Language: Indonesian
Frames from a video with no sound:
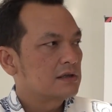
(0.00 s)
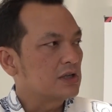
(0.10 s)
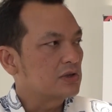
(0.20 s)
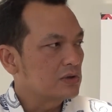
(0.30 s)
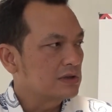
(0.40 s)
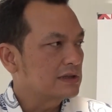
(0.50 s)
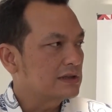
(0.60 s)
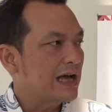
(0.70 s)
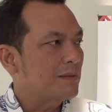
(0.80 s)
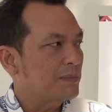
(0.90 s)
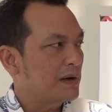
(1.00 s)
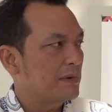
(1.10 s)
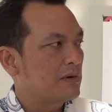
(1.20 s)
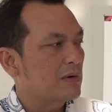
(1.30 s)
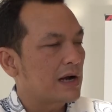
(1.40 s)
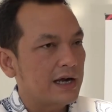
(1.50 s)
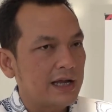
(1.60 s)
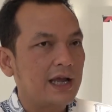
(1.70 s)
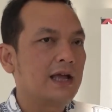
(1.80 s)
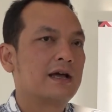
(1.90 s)
tentu tanpa
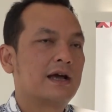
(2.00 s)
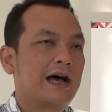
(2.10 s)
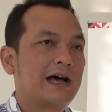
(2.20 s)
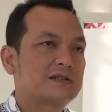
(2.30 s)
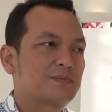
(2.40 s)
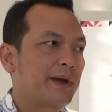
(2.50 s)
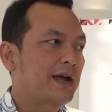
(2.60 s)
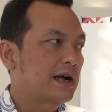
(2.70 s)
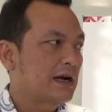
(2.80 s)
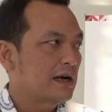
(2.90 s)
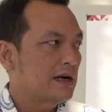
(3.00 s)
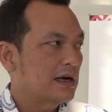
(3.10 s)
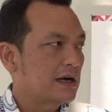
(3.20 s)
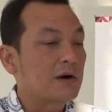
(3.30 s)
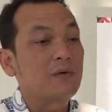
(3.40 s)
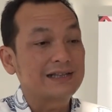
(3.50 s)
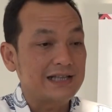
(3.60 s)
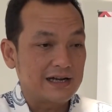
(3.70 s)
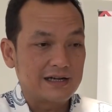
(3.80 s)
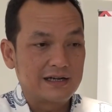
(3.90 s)
mengurangi aspek
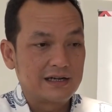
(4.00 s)
kekuatan.